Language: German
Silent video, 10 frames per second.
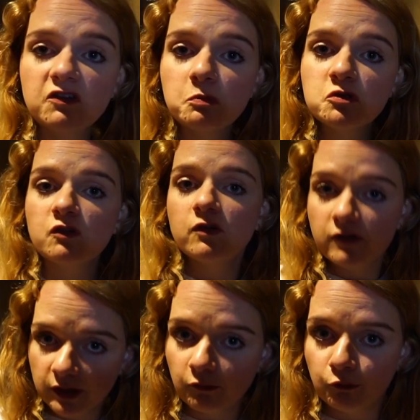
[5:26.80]
ich würde mich auf jeden
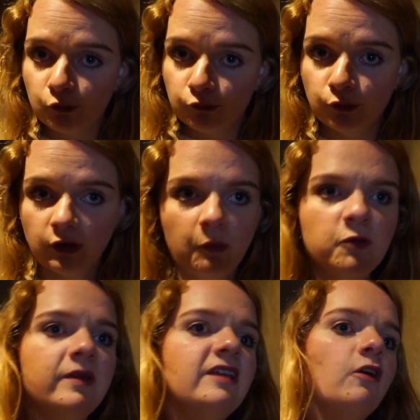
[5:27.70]
Fall drin wohlfühlen, glaube ich.
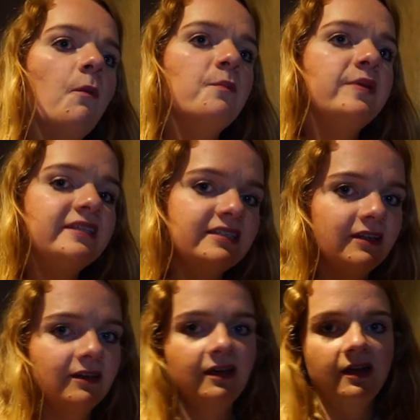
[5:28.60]
Man ist auch ein
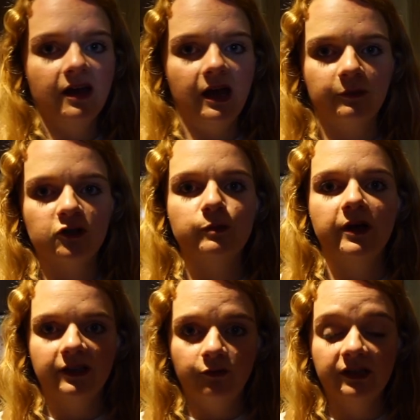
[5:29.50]
bisschen
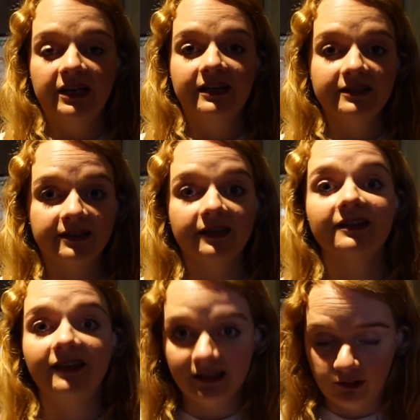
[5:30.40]
abgespackter von den Eltern.
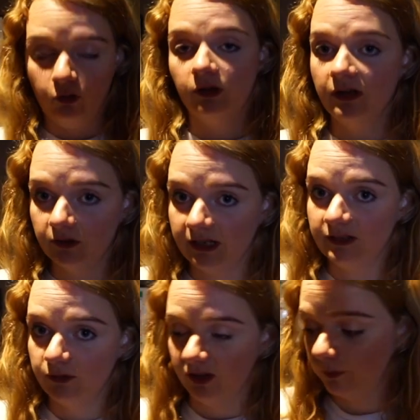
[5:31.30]
Zeige ich auch gleich,
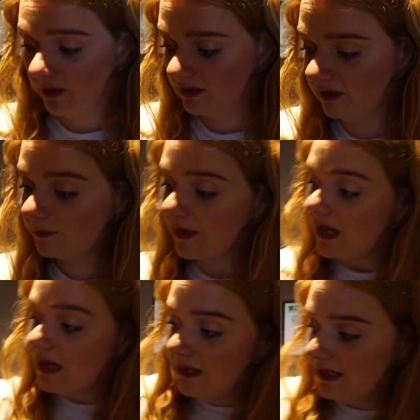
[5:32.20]
wo das Bett ist.
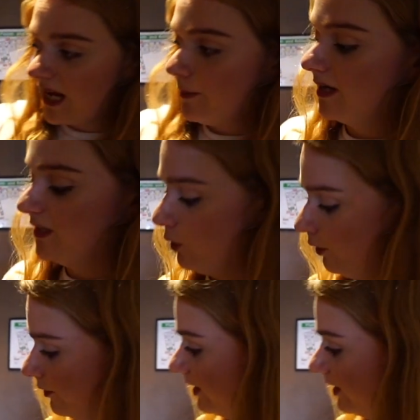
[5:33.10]
Hier kann man die Koffer